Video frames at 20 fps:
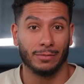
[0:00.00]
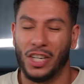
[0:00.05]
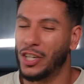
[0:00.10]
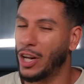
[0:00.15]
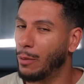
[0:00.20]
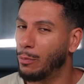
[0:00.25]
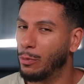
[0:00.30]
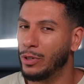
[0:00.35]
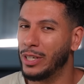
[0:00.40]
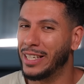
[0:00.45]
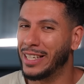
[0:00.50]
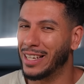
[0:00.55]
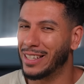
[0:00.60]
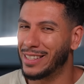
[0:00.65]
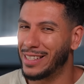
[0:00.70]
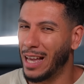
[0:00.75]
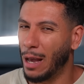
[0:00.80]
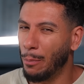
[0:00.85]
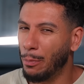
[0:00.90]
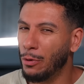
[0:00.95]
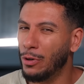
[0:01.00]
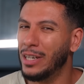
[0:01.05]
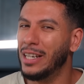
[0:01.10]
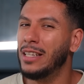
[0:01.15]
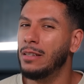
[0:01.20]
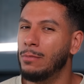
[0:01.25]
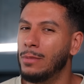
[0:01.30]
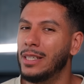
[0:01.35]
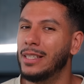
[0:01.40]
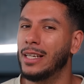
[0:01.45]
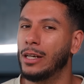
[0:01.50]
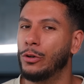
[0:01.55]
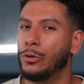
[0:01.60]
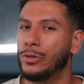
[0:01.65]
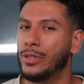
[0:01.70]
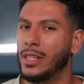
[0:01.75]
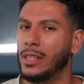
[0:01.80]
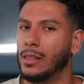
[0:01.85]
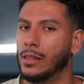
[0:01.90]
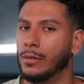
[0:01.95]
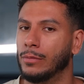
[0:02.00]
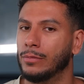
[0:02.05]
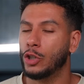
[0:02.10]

et Charles Poliquin c'est un peu l'ennemi des glucides,